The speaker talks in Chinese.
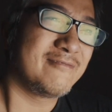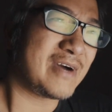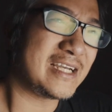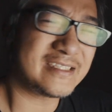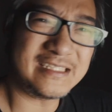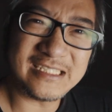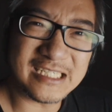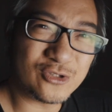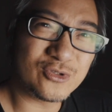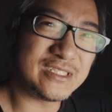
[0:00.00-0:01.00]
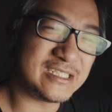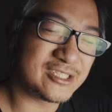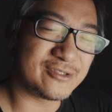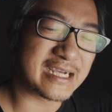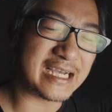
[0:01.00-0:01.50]
拍摄一千多集的
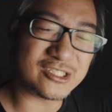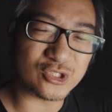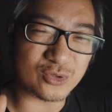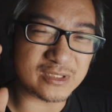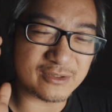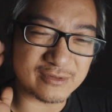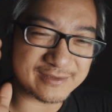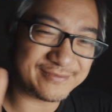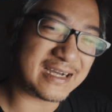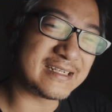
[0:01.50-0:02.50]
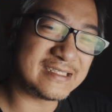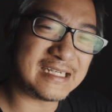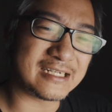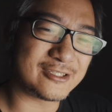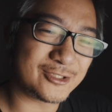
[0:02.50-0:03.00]
时候，开始懂得我的方
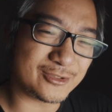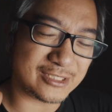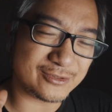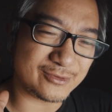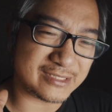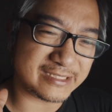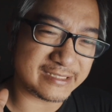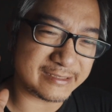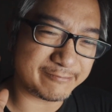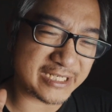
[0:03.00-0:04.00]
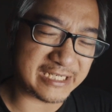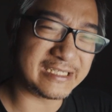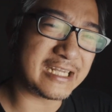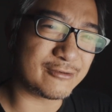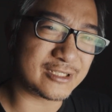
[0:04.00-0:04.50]
向，懂得我的频
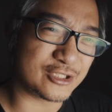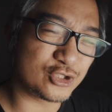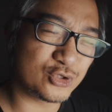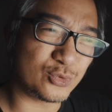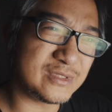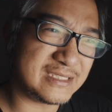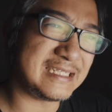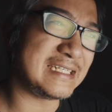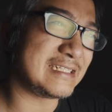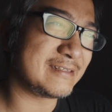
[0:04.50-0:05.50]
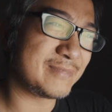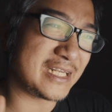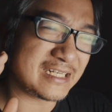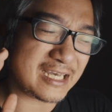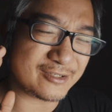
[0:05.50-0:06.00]
道的中心，
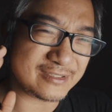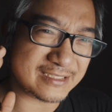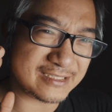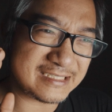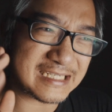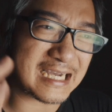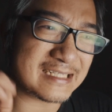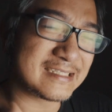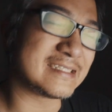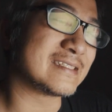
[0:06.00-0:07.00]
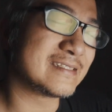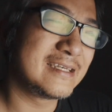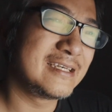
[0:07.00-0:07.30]
频道的价值，